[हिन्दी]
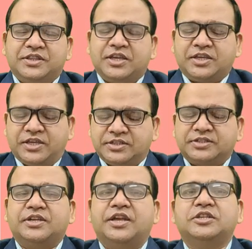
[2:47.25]
देखिए
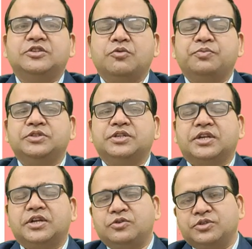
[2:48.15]
सेल्स
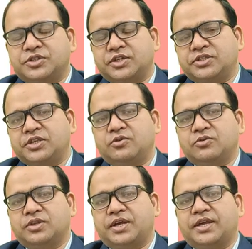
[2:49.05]
ऑफिसर का जो स्ट्रक्चर
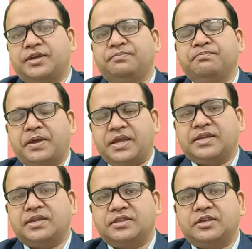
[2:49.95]
होता है
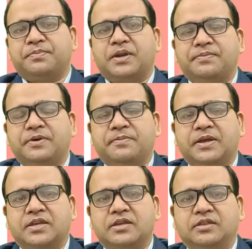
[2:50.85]
बैंक के अंदर प्राइवेट
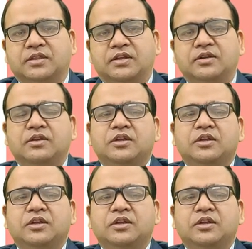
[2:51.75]
बैंक के अंदर